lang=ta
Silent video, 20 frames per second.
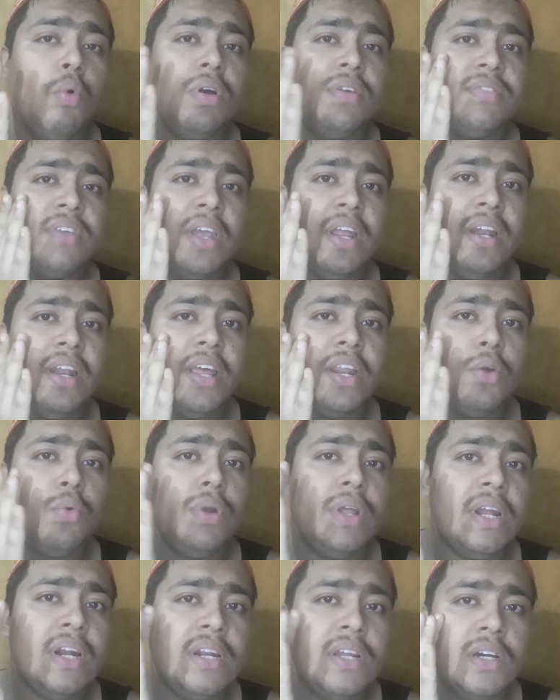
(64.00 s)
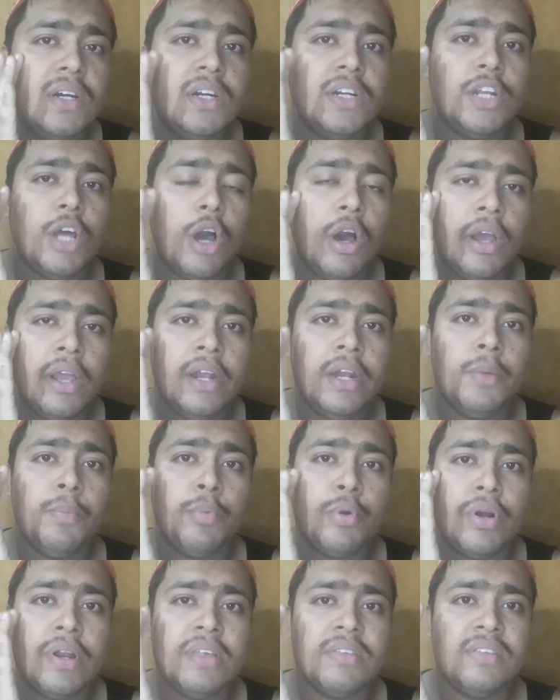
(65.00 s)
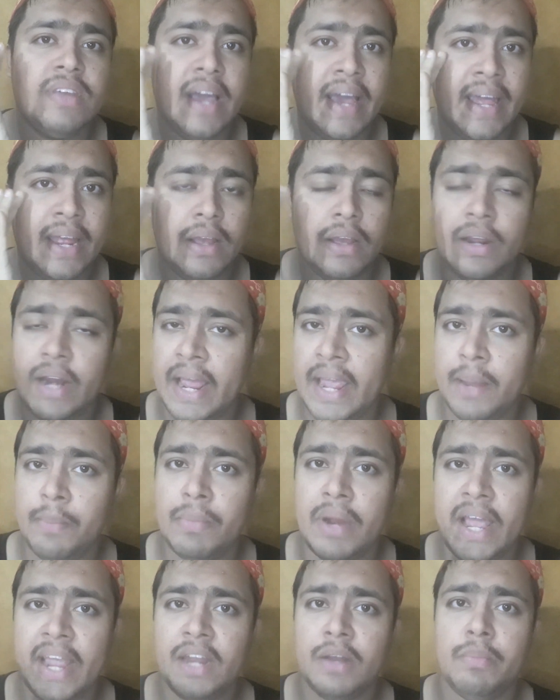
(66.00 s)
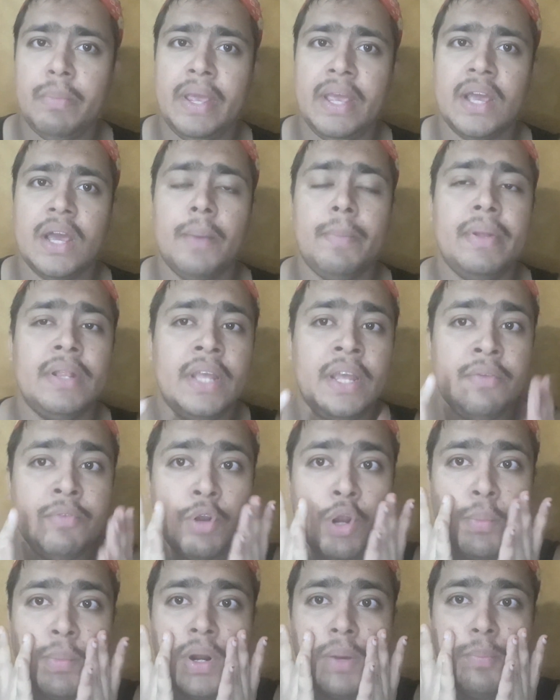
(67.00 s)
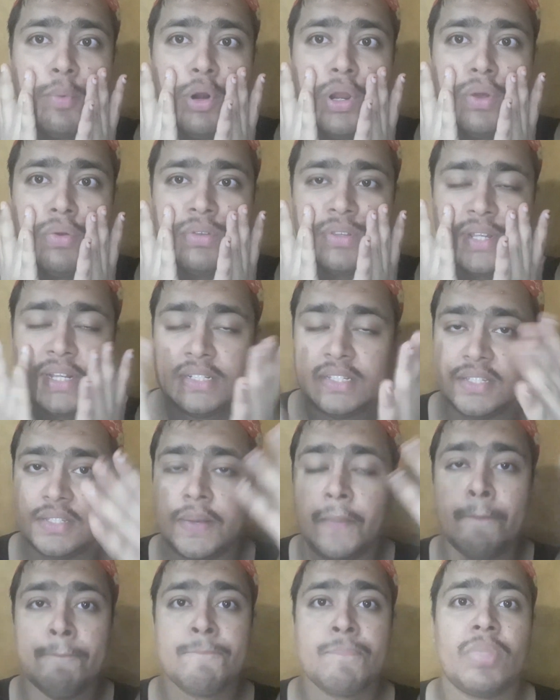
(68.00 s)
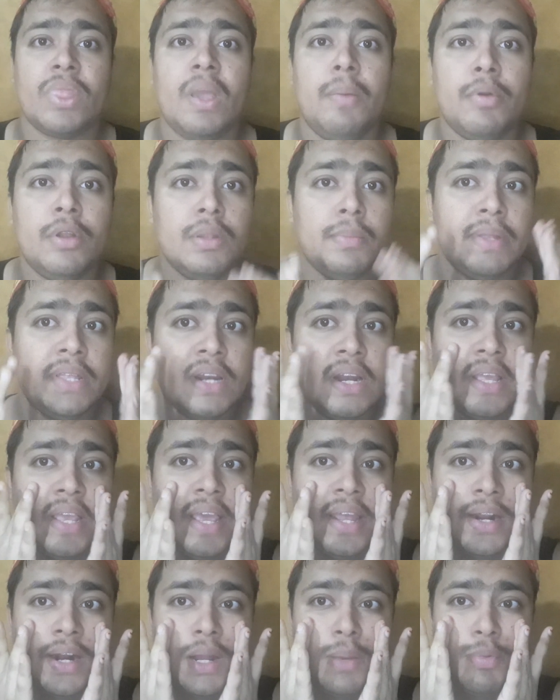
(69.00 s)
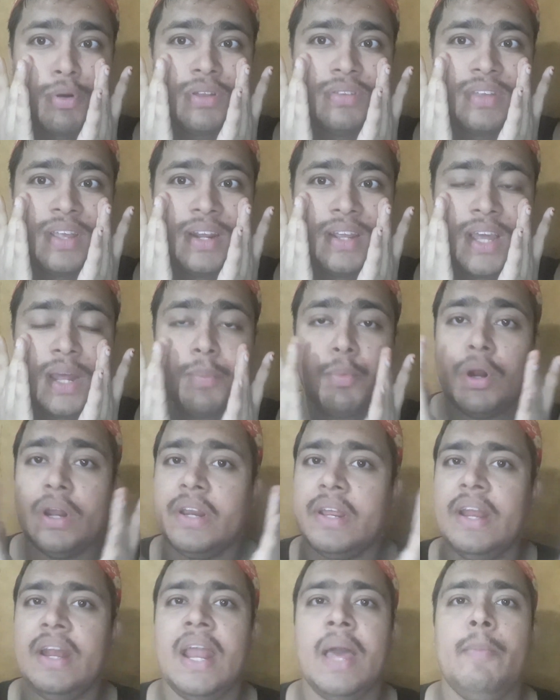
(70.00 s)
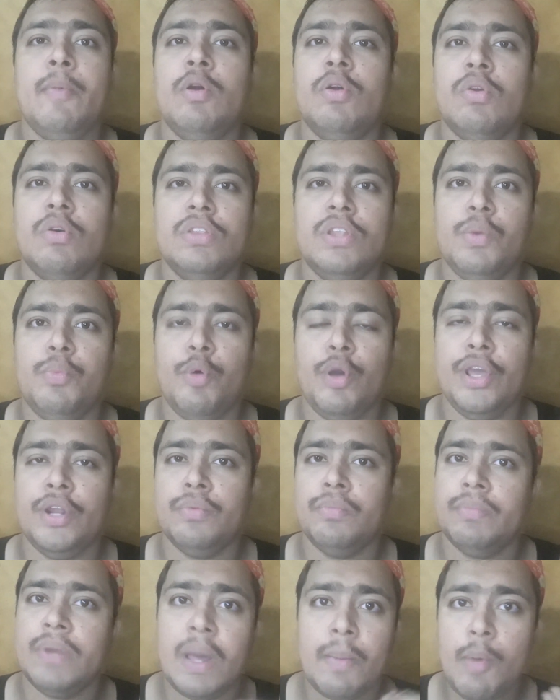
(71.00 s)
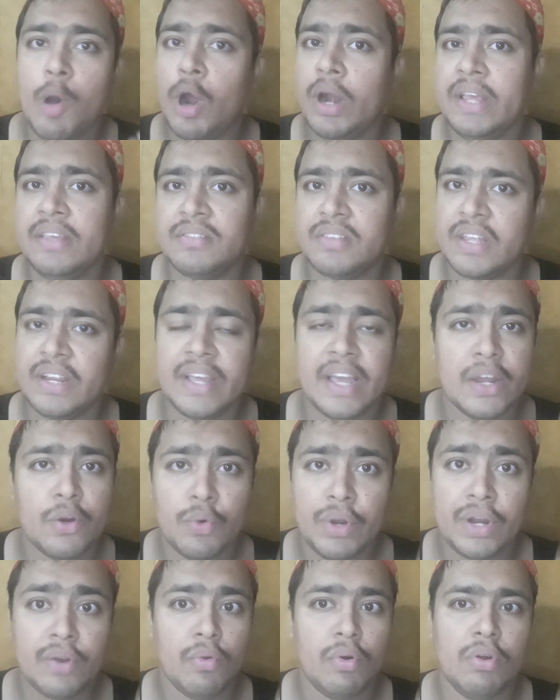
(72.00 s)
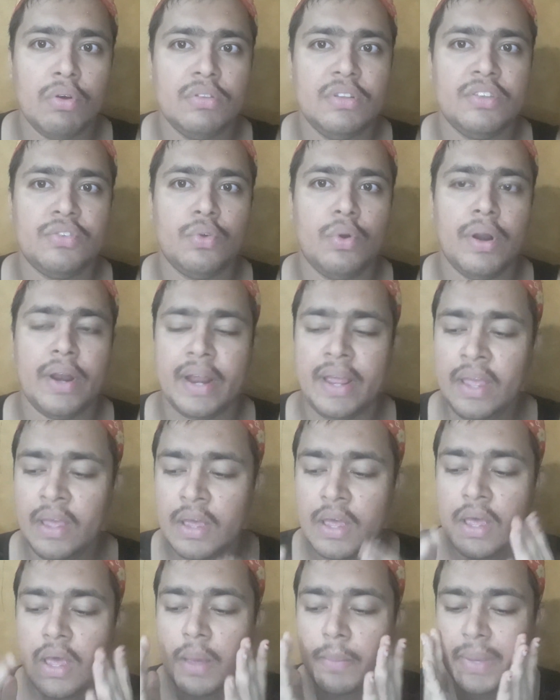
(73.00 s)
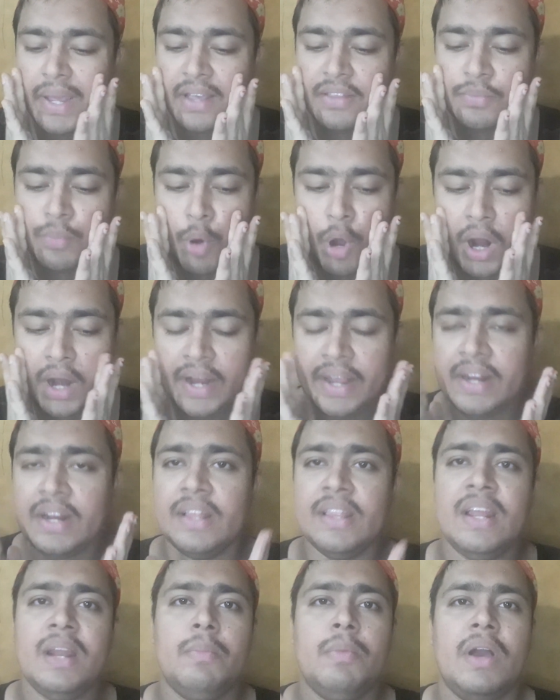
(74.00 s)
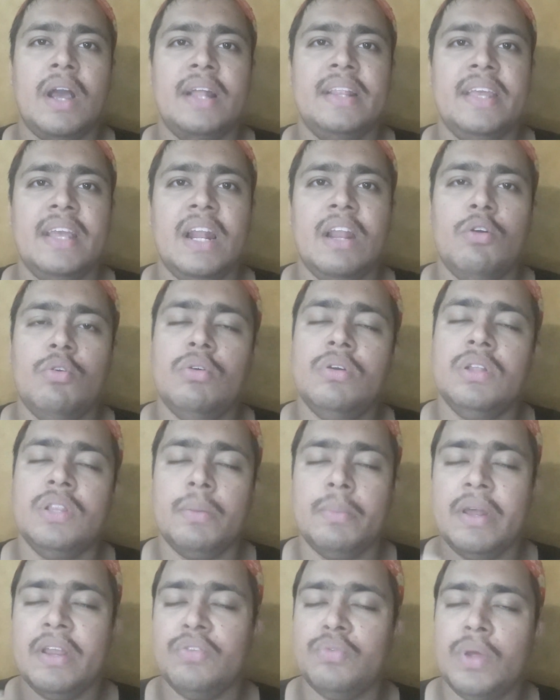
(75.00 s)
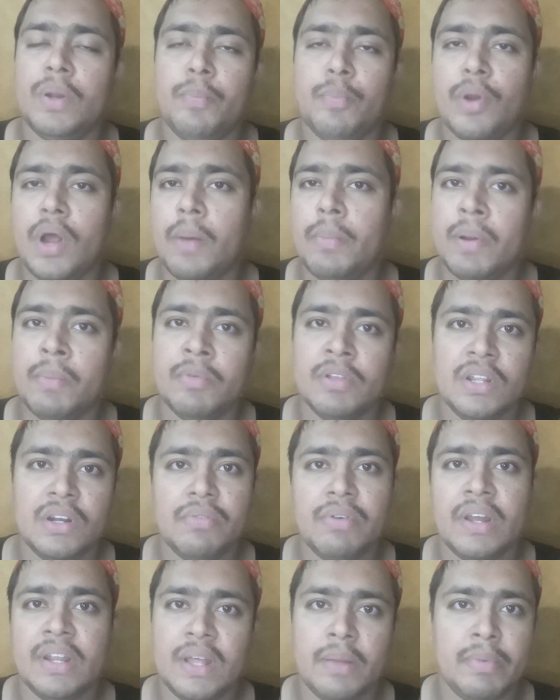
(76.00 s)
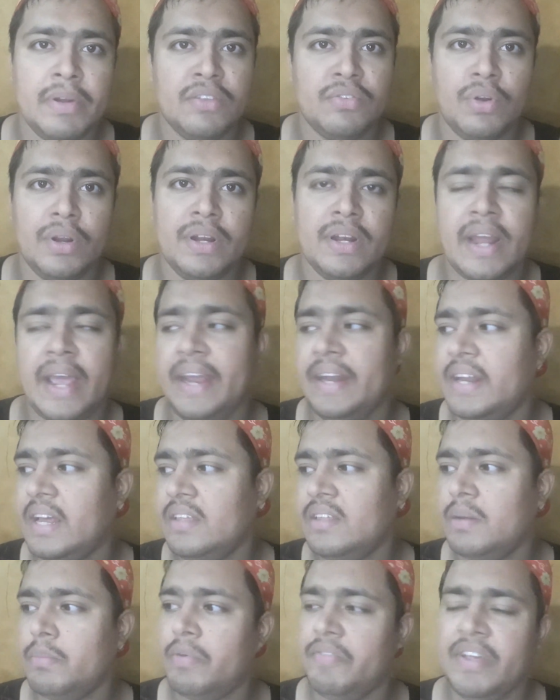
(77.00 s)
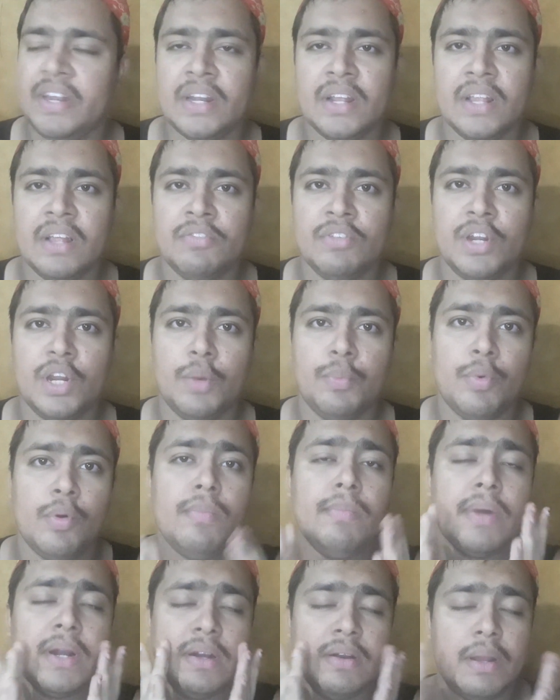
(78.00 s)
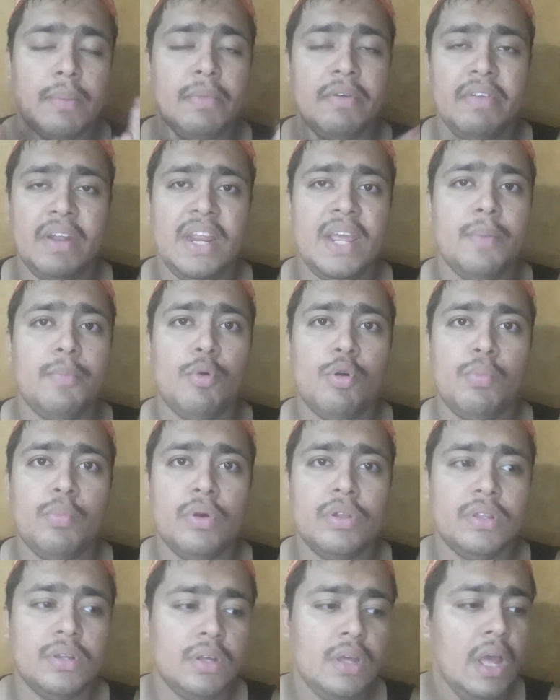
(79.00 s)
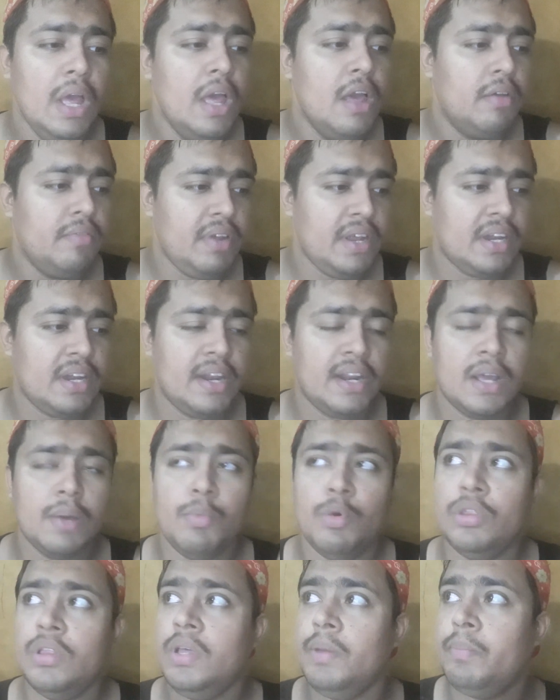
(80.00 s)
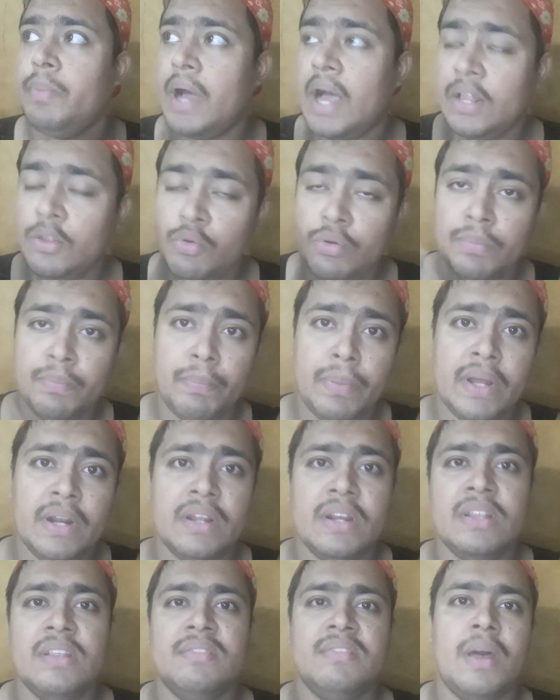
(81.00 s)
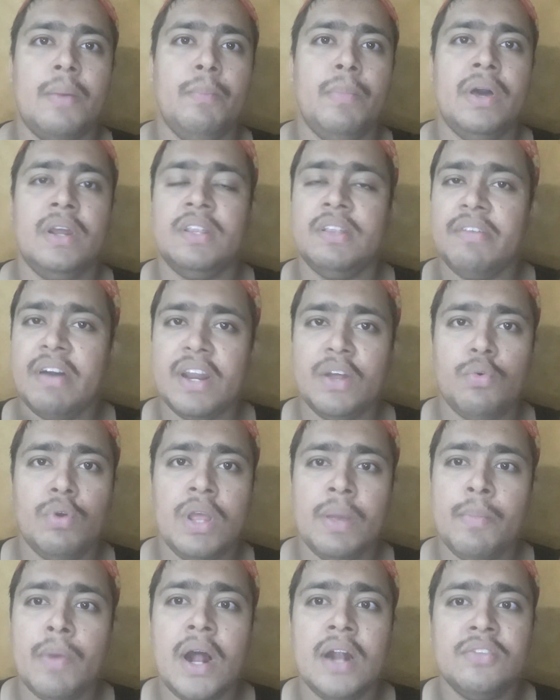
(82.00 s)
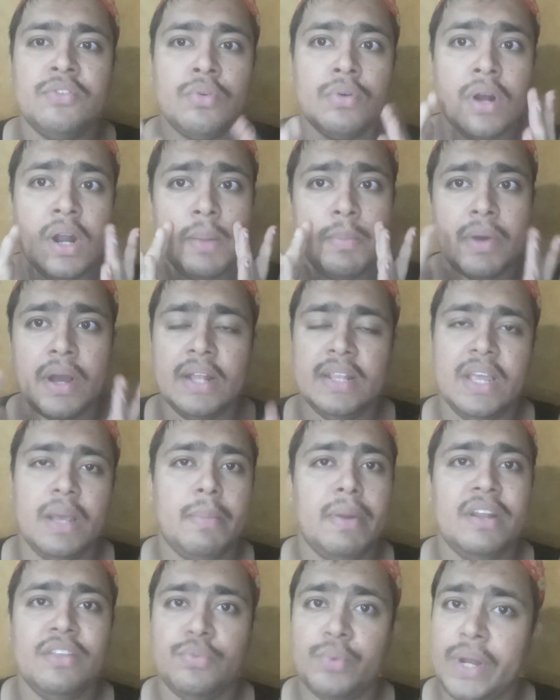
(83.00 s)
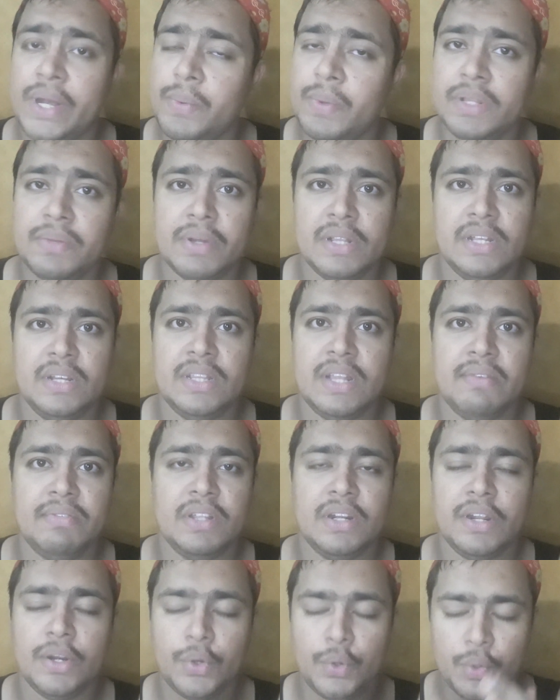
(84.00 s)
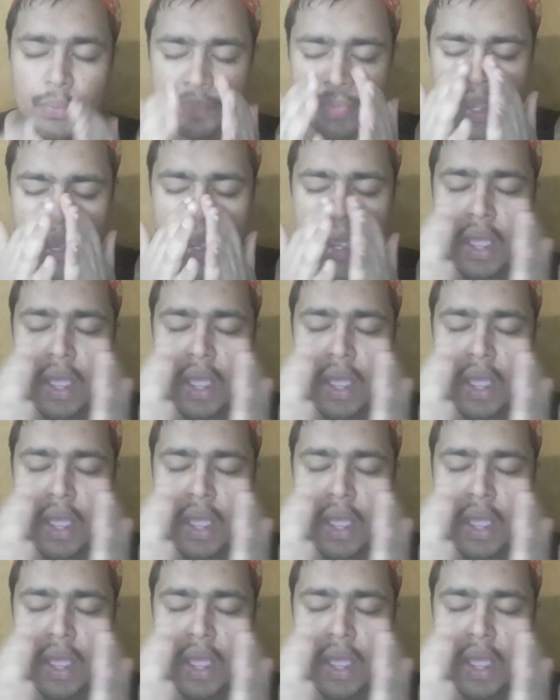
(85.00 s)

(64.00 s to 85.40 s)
உங்கள் ஸ்கின்னில் இருக்கக்கூடிய டர்ட் ஆயில் இம்ப்ரூட்டிஸ் கிரைம் லைட் மேக்கப் அந்த என்விரான்மெண்ட் பொல்யூஷன்ஸ் அப்புறம் வந்து பார்த்திங்கன்னா நீங்கள் ஏற்கனவே போட்ட ஸ்கின் கேர் ப்ராடக்ட் எல்லாமே உங்களுக்கு வந்துட்டு போயிடும் நான் மார்னிங் ஸ்கின் கேர் ருட்டீன் உங்களுக்கு வந்து சொல்கிறேன் பிகாஸ் மார்னிங்கில் தான் நமக்கு அதிக அளவுக்கு இந்த மாதிரி ஸ்வெட் ப்ராப்ளம் வந்துட்டு வருது அப்படின்னு சொல்லிட்டு நைட்டாவது நம்ம வீட்டில் தான் வந்துட்டு இருப்போம் பட் நம்ம வெளியே போகும்போது வீட்டில் இருக்கும்போது இப்போ அதுவும் இப்போ இருக்கிற இந்த சம்மர் இந்த வரக்கூடிய மான்சூன்கள் நமக்கு அதிகமான ஸ்வெட் வந்து வந்துட்டு தான் வந்துட்டு இருக்கும்